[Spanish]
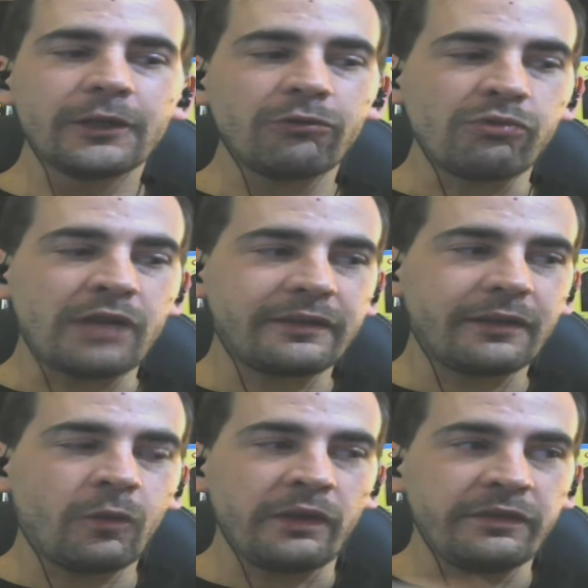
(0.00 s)
unas
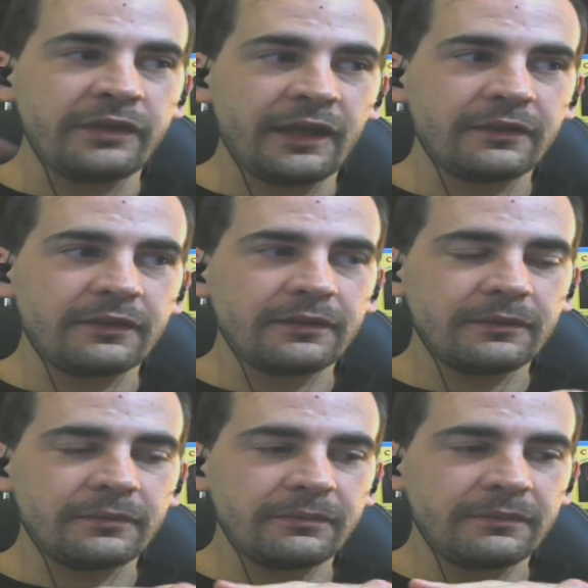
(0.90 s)

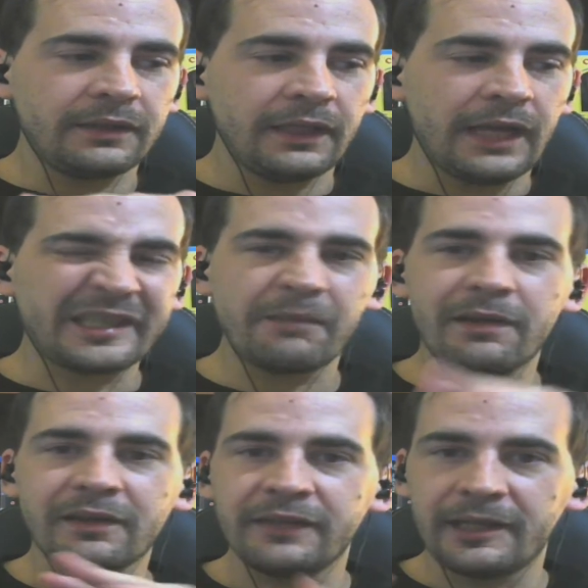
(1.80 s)
secuencias de artes
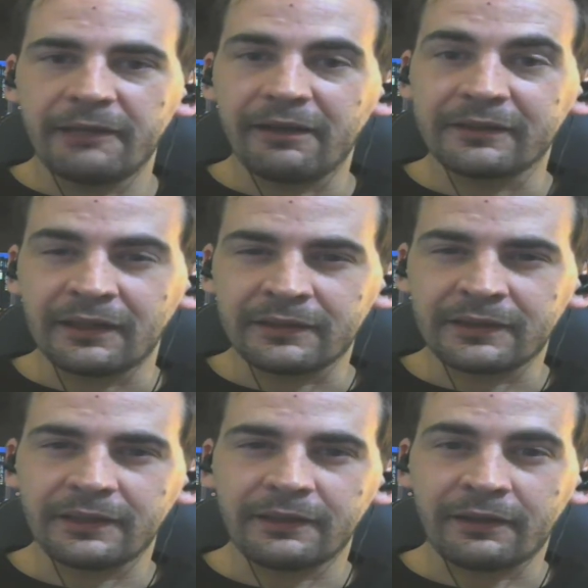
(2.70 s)
marciales
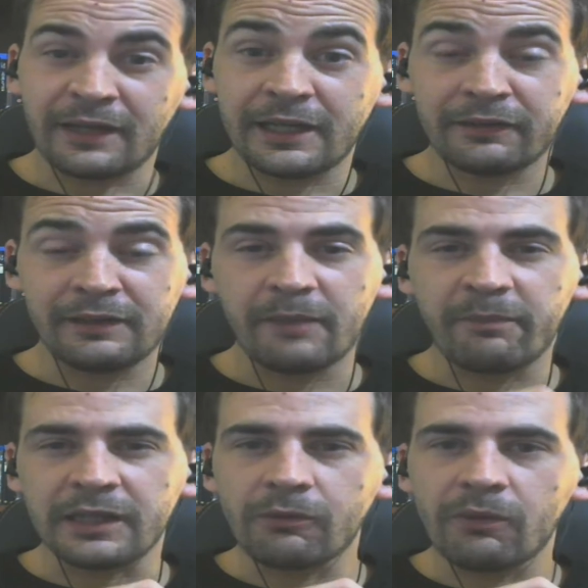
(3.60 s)
bastante raras en la
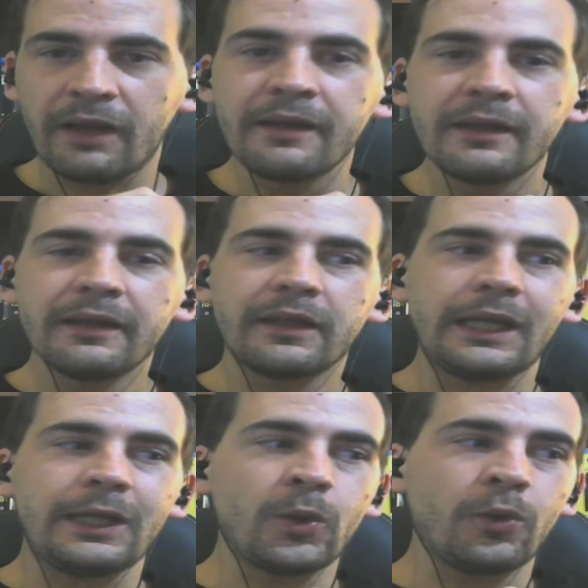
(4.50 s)
película,
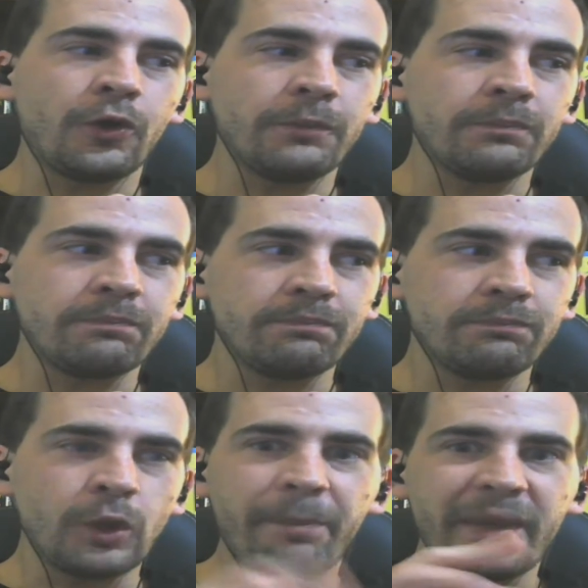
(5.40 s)
que no,
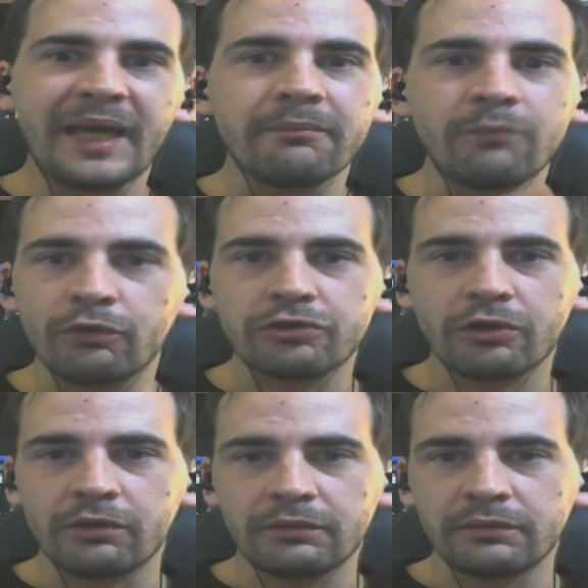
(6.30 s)
no pegan mucho
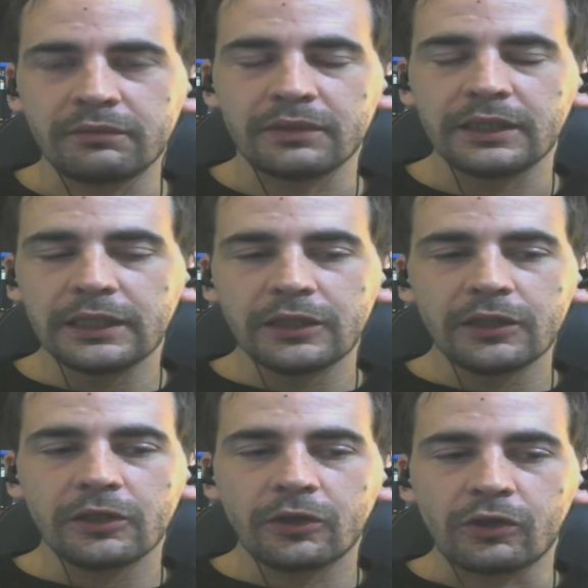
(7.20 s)
con,
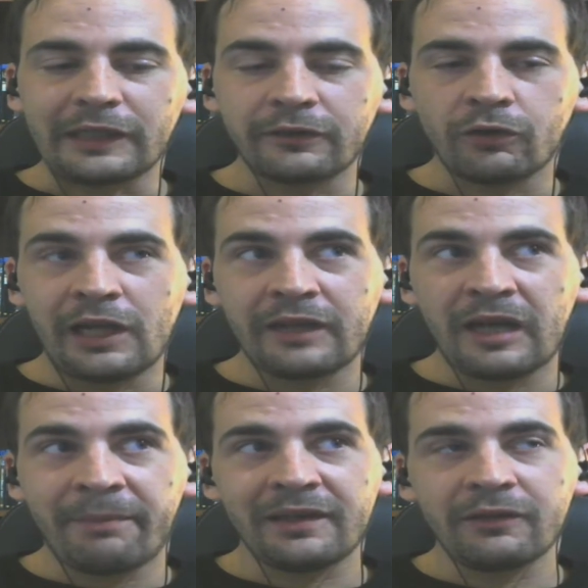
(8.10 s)
con, las, con, la,
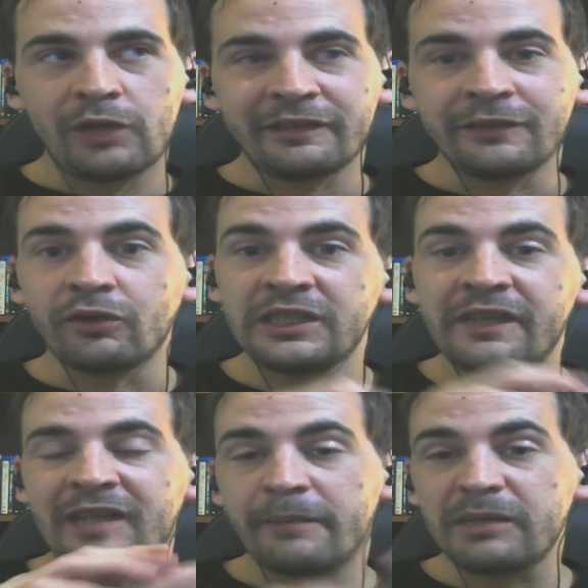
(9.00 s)
con la
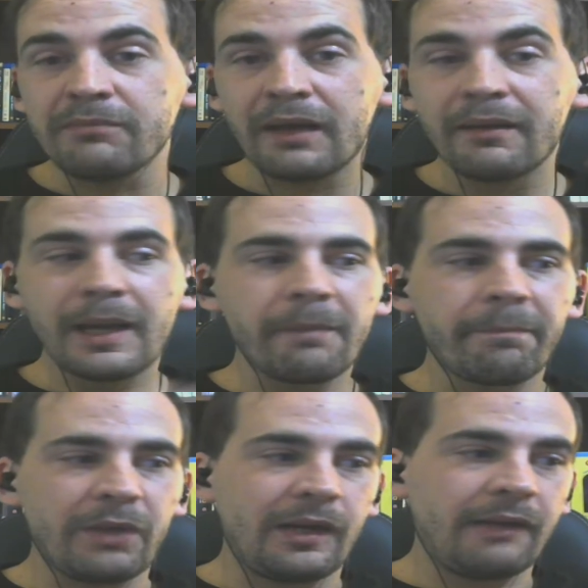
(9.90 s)
sintonía de la misma,
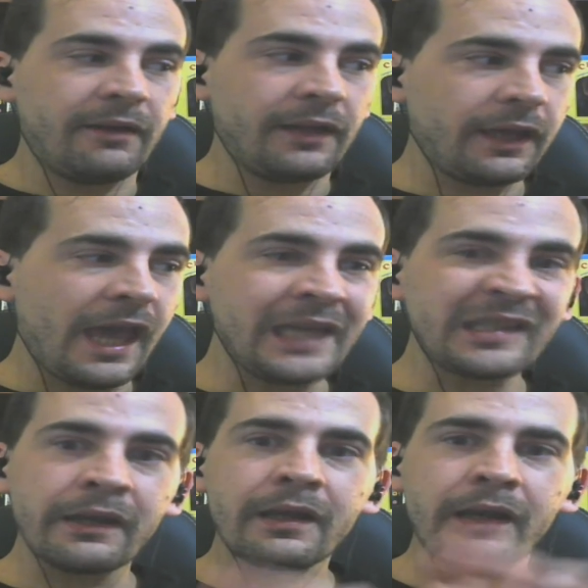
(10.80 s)
pero la verdad que ahí
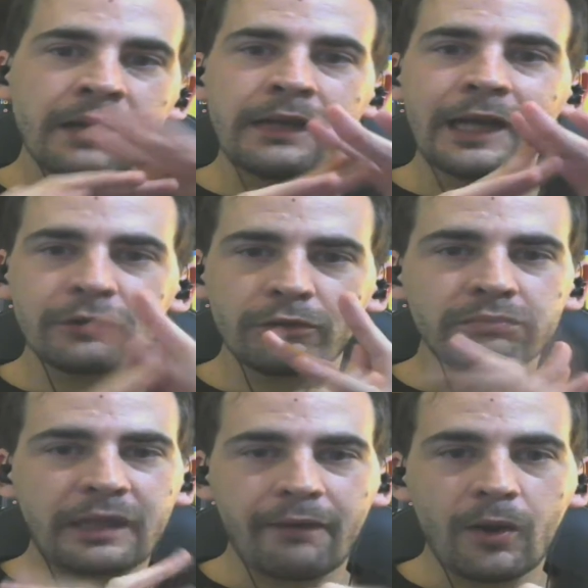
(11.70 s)
James Khan hace
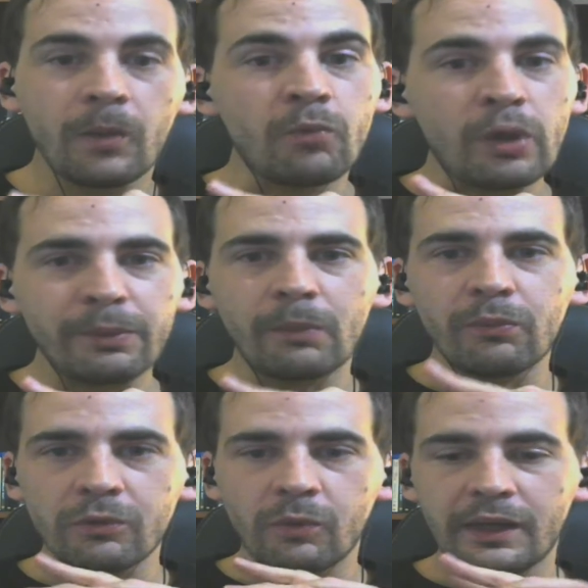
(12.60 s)
un trabajo muy pero
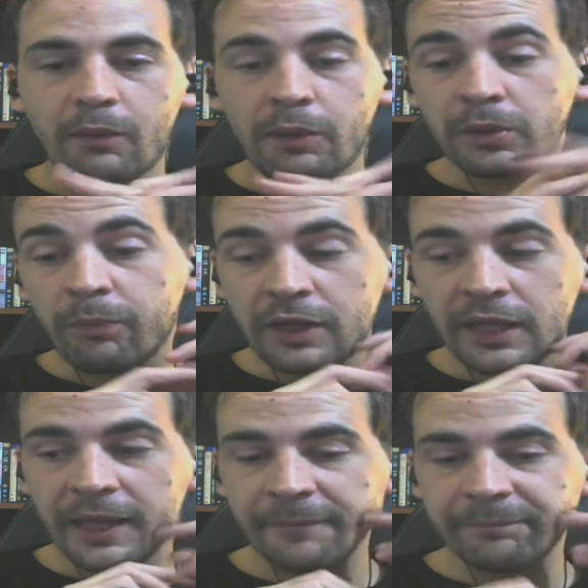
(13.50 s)
muy bueno. Cuando pueda,